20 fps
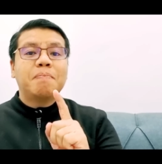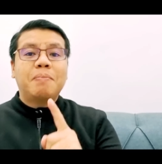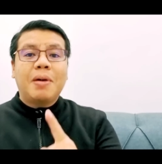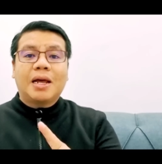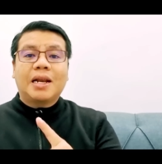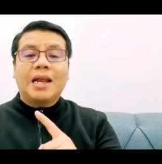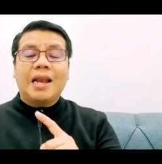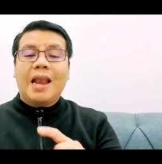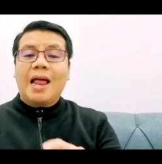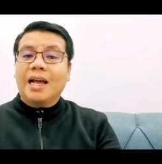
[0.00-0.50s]

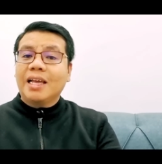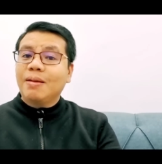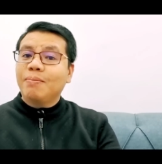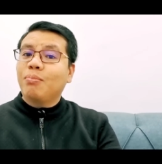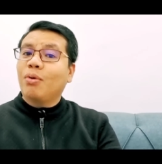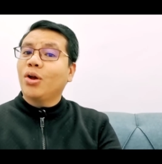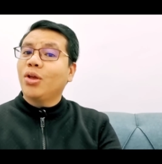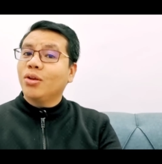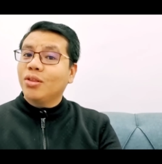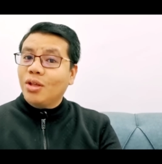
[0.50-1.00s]
para lagi
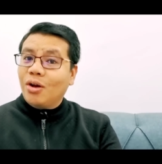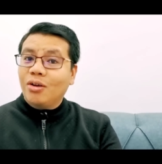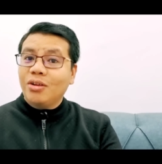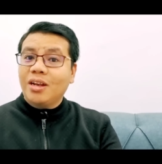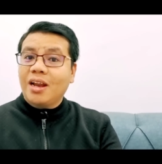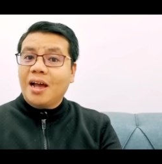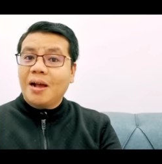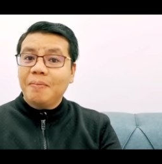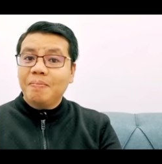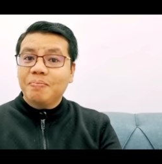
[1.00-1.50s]
po kayong
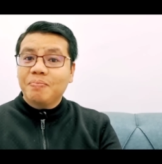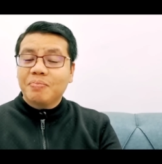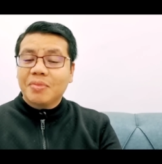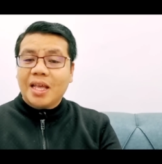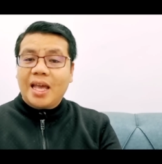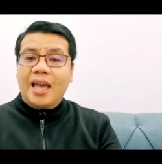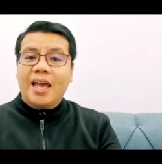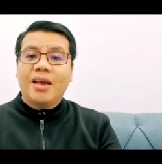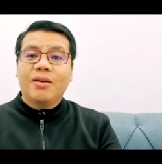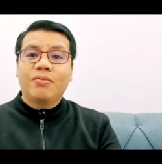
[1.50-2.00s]
nauna
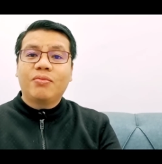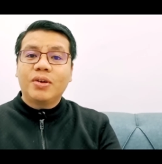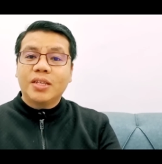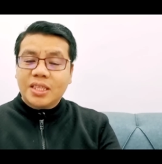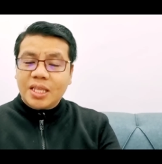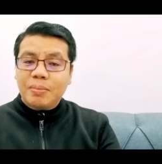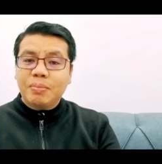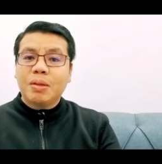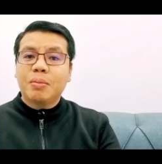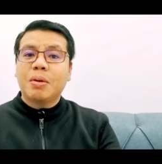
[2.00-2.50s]
every
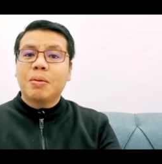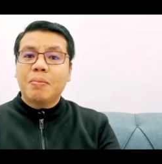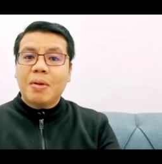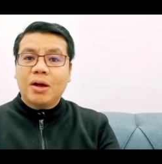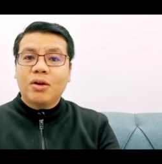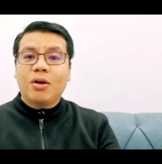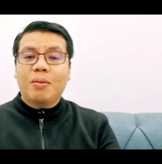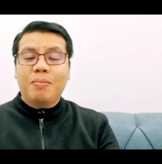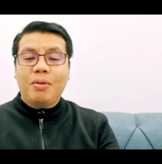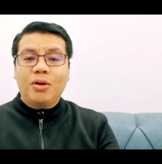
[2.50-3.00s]
time na may
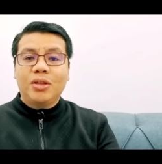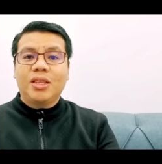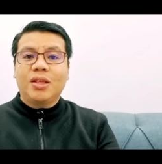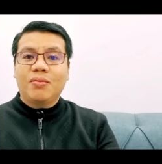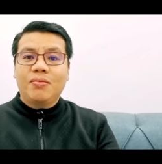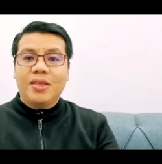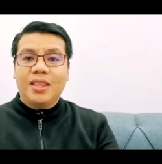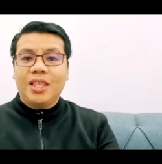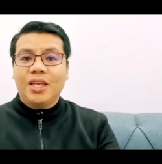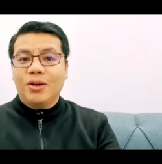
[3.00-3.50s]
bagong upload na
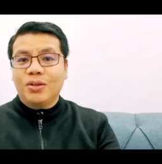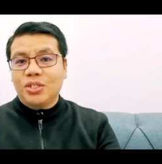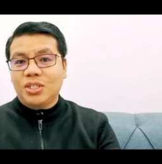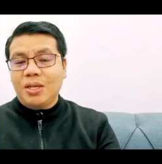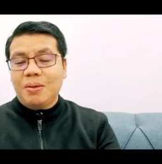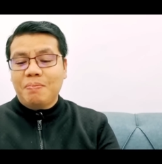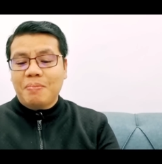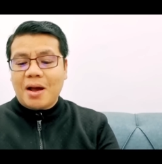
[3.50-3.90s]
video si